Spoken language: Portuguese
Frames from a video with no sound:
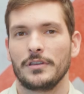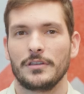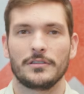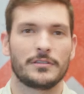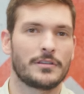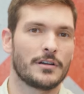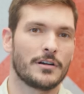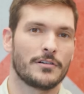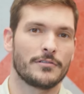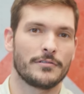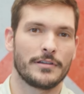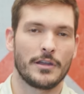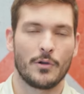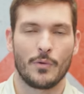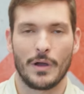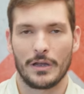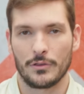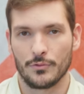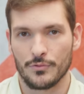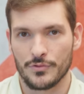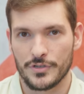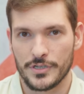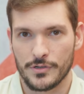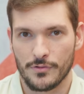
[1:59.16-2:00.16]
Então eu
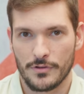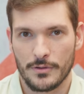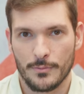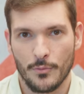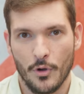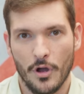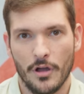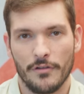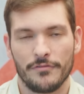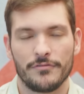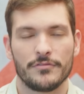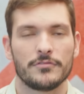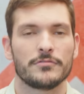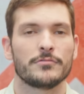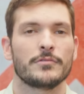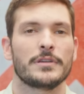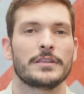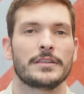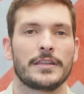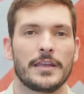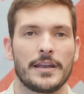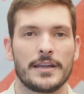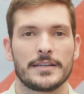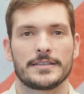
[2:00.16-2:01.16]
anuncio o imóvel, o
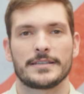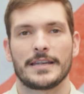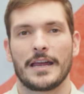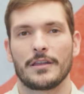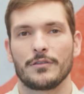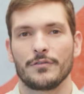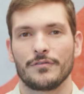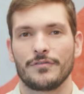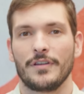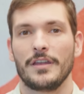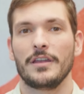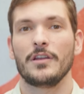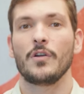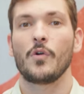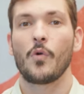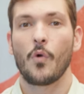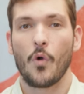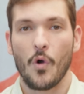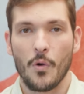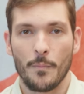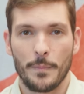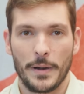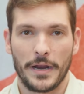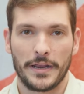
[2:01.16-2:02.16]
interessado vem,
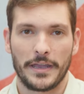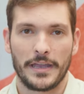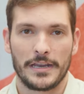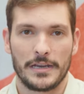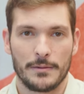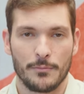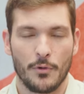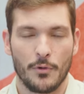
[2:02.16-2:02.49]
compra aquele